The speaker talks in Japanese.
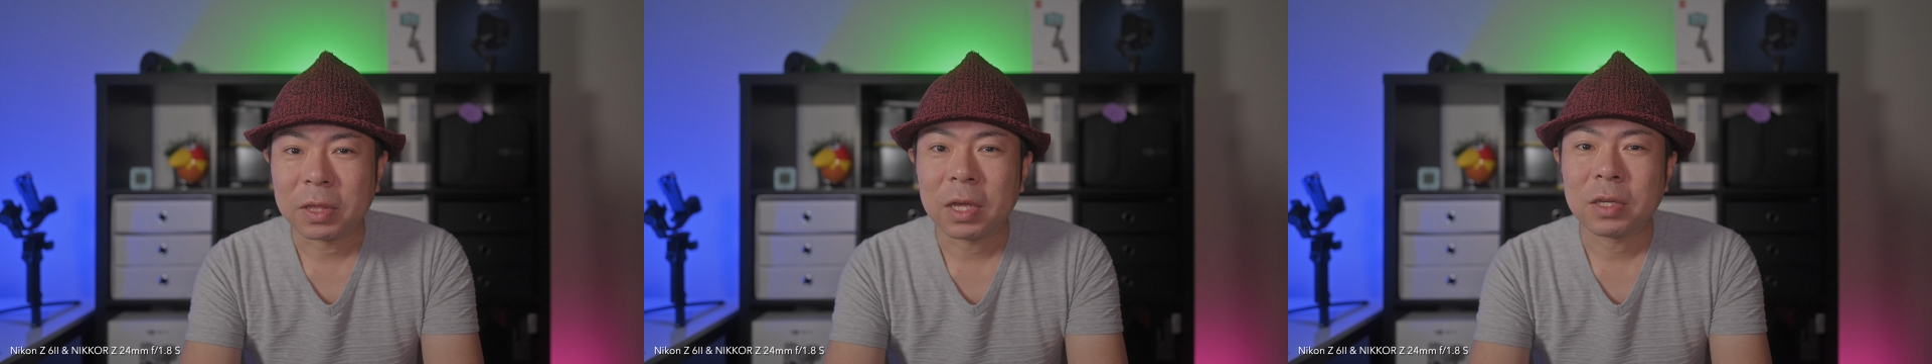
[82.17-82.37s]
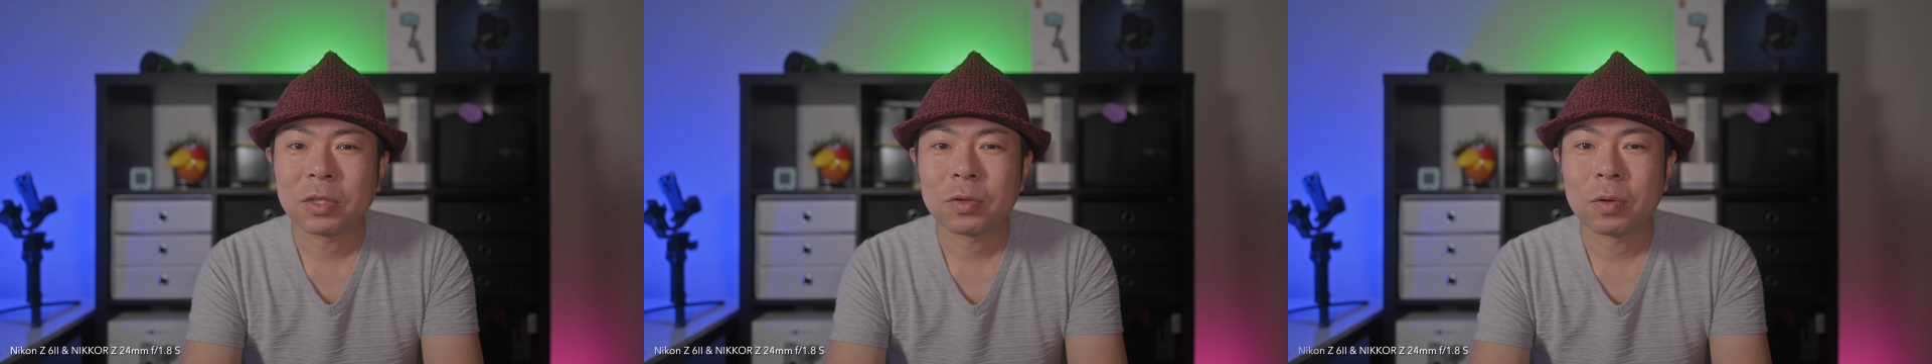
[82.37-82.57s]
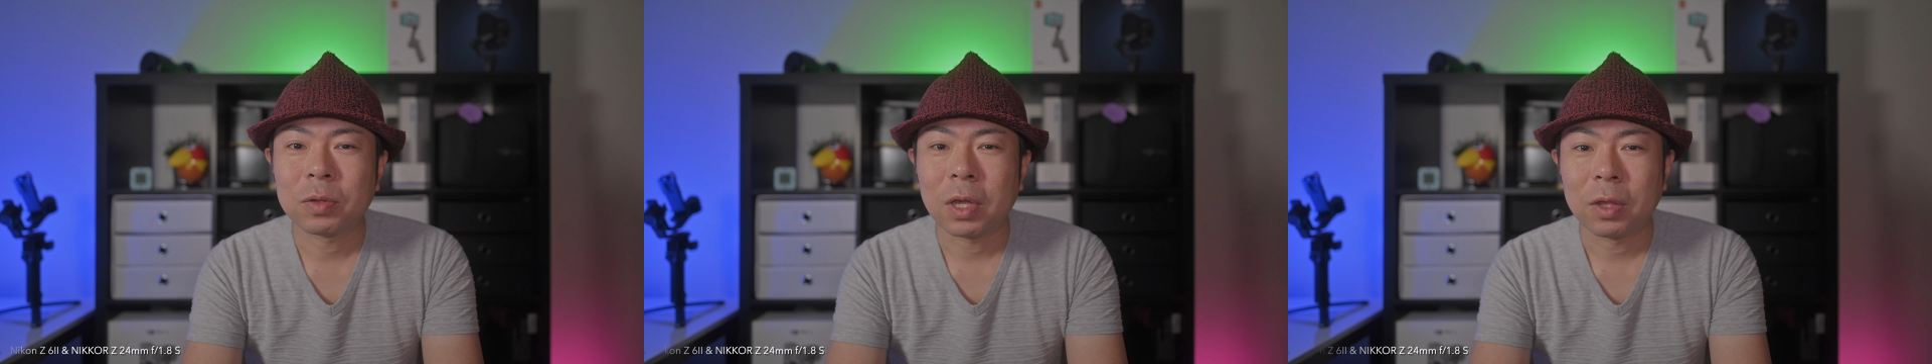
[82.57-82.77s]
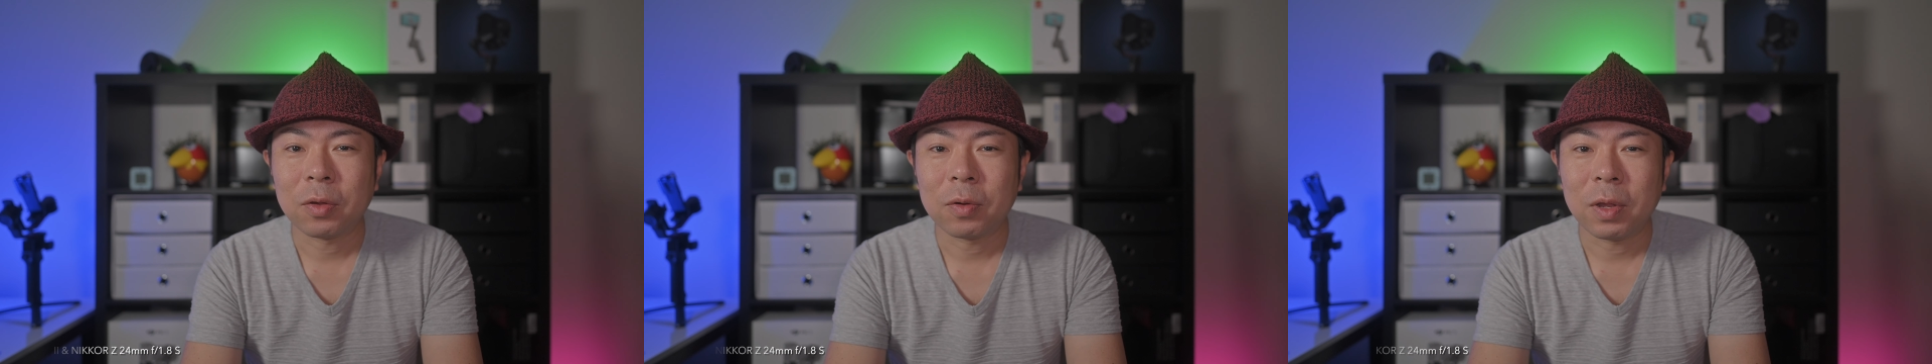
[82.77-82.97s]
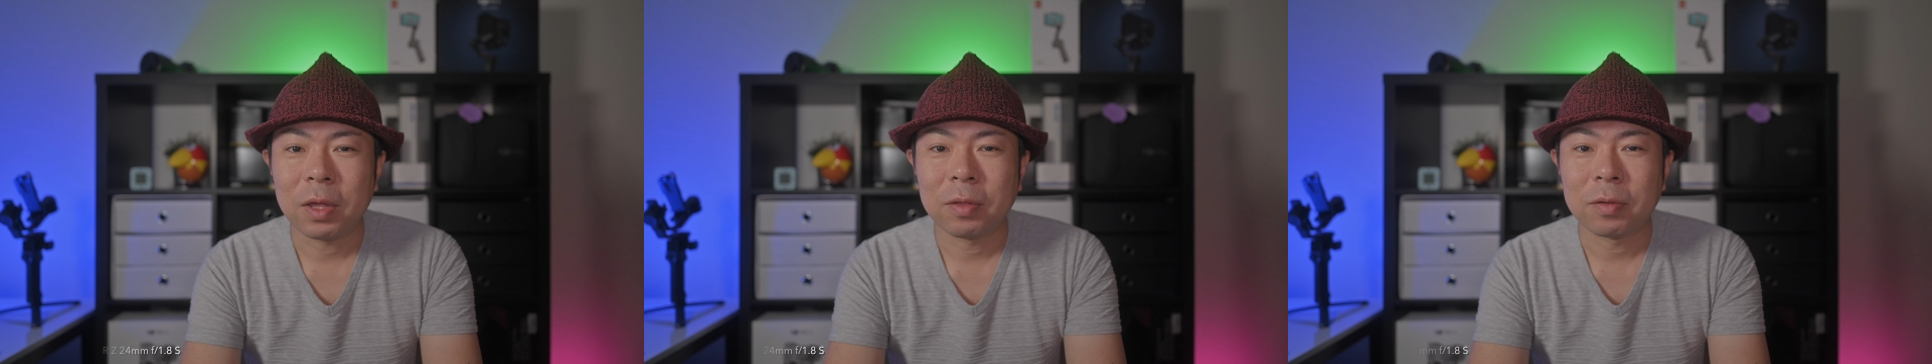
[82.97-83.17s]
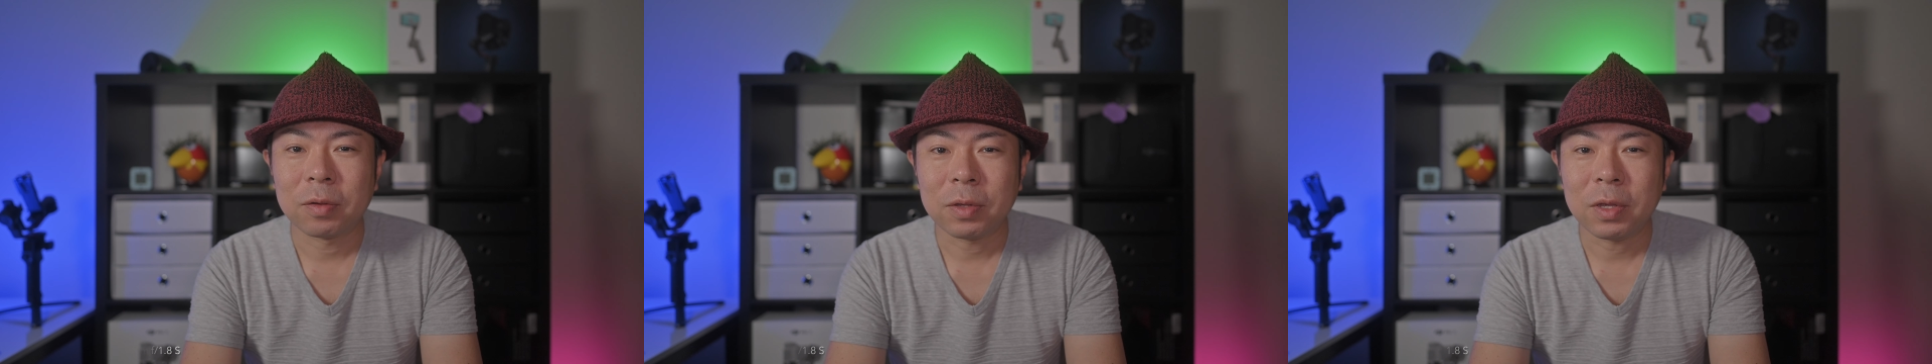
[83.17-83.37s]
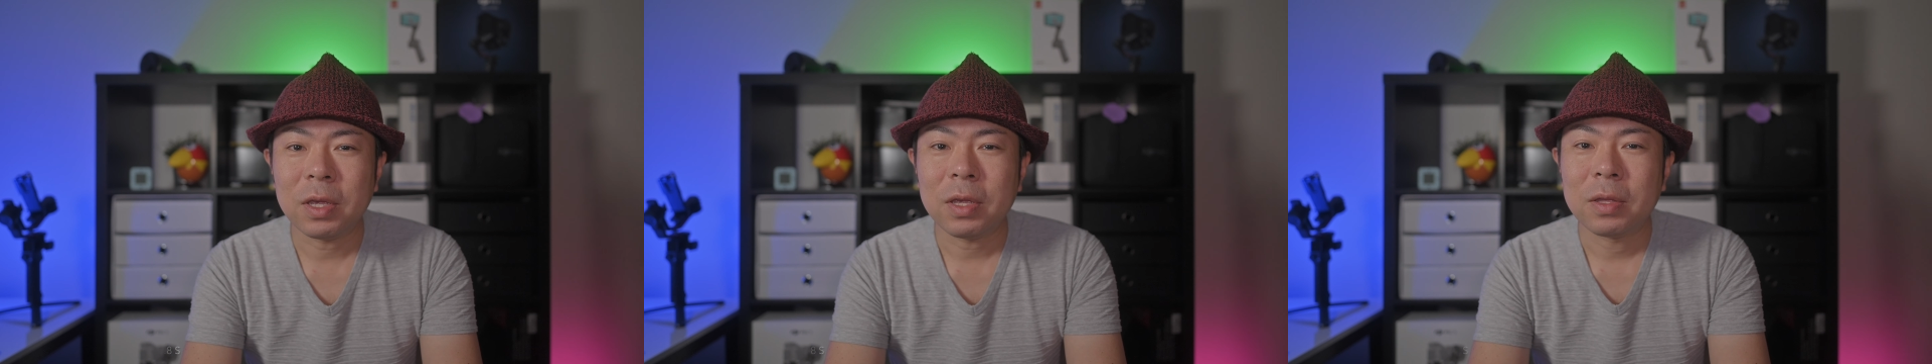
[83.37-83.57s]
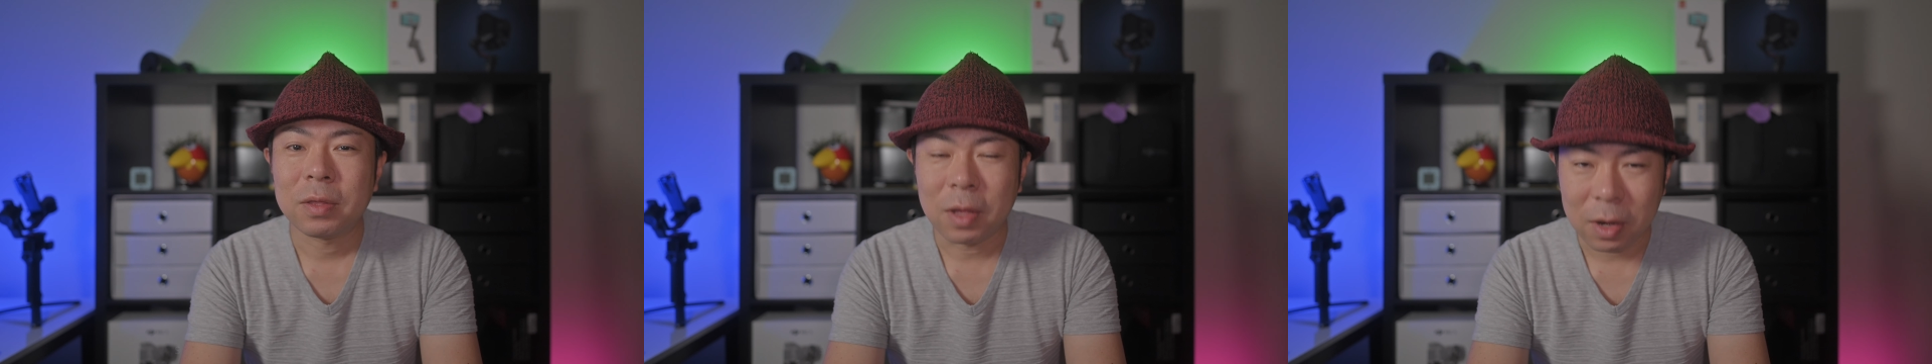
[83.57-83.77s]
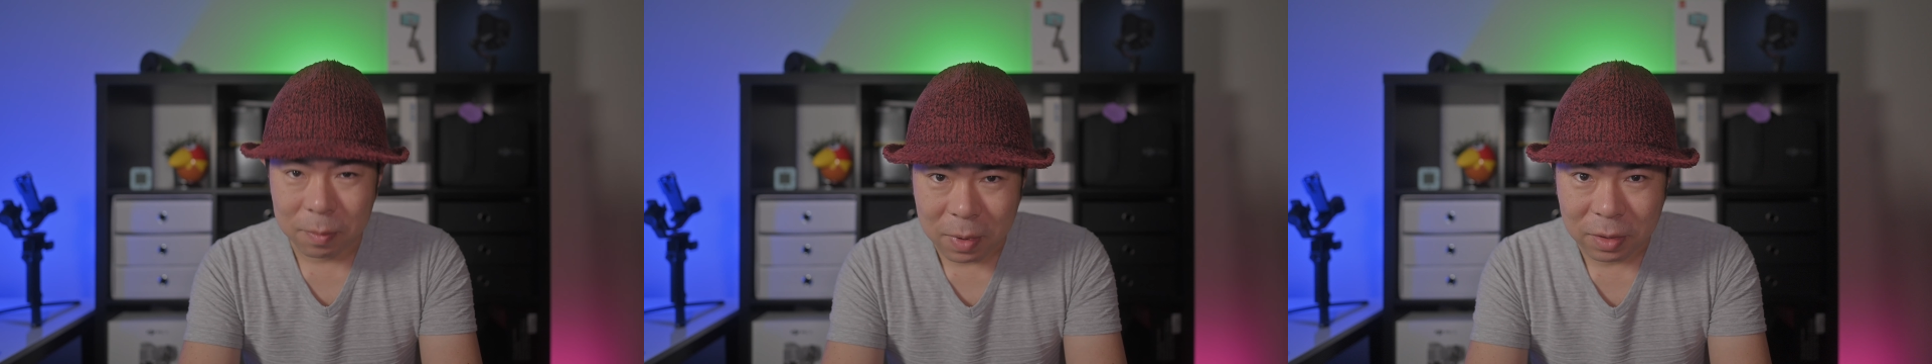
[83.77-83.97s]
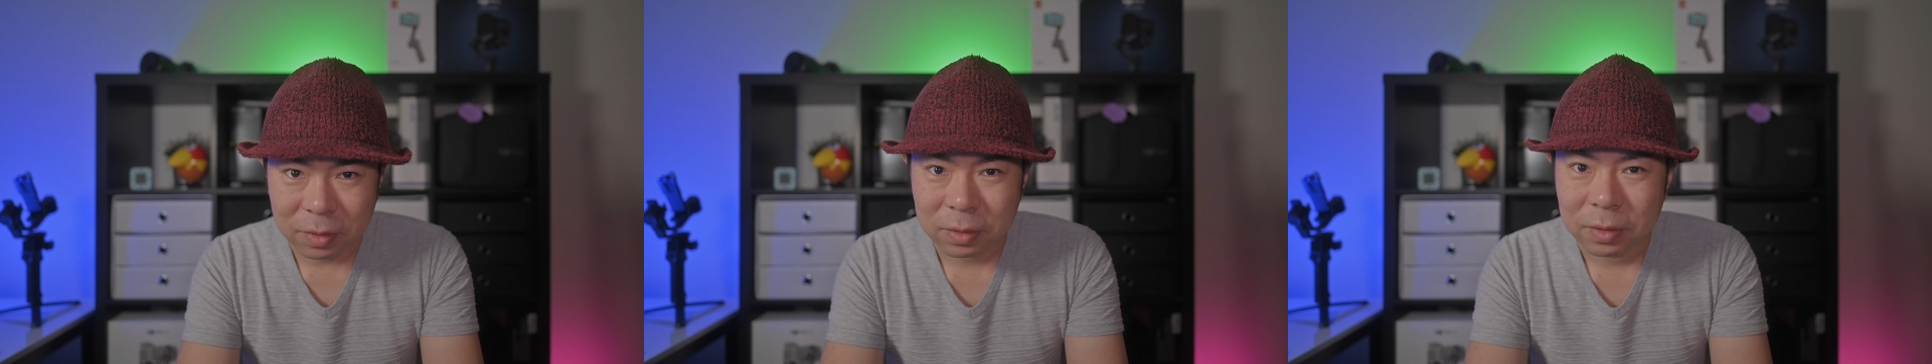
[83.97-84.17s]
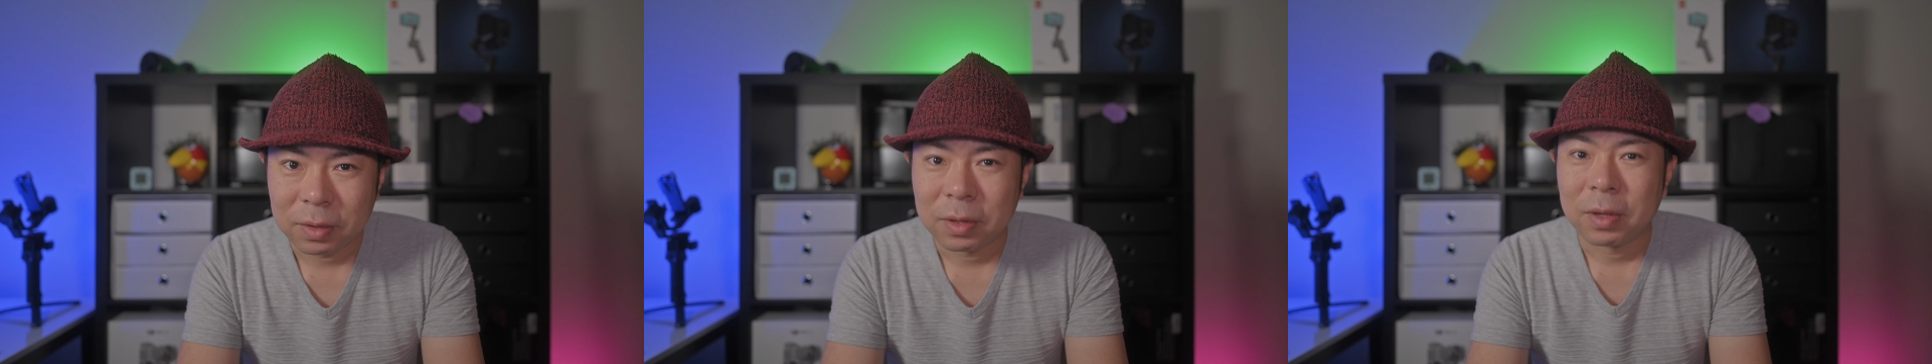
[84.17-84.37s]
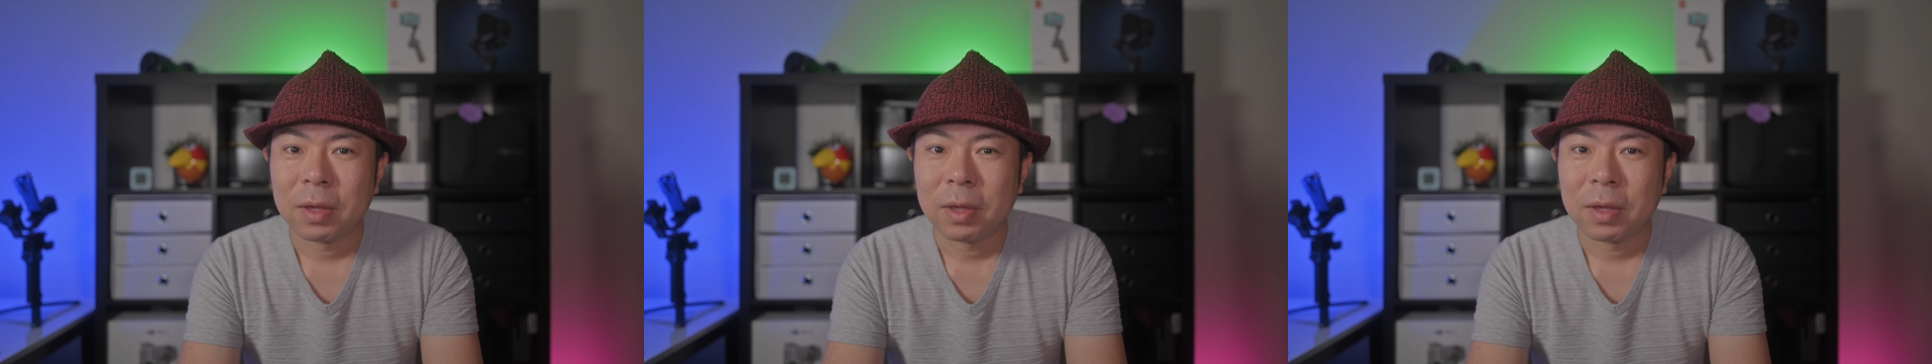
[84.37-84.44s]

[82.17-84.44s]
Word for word: まあ、単焦点のレンズになります。